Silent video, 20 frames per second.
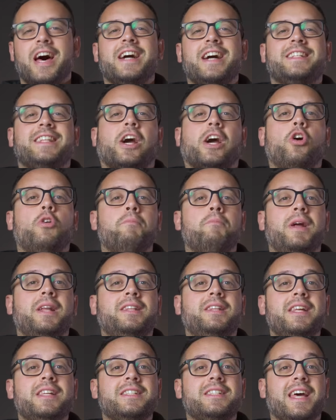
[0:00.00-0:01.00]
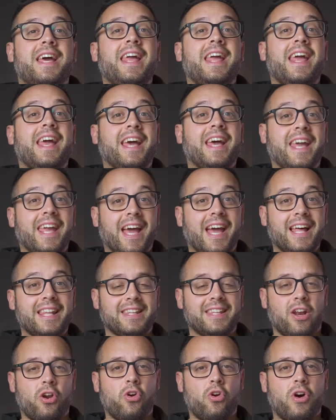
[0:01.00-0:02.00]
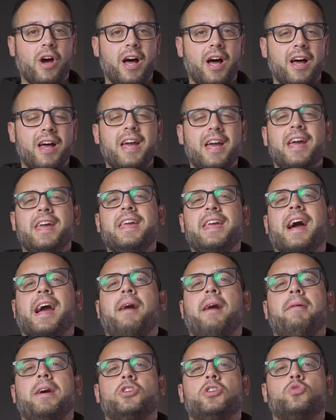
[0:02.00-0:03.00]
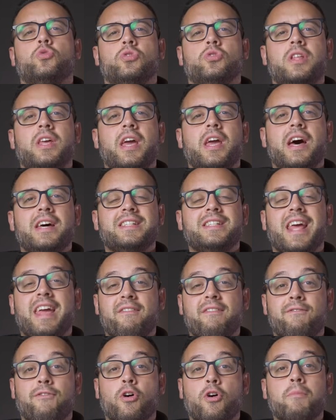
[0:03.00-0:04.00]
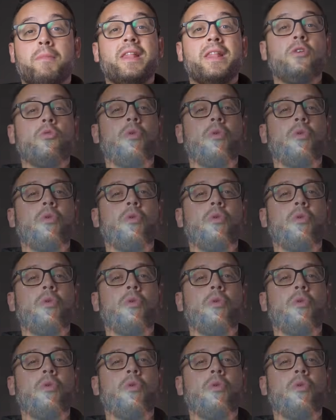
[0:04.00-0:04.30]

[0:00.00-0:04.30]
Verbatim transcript: hasta convertirse en gigante roja y acabar sus días en forma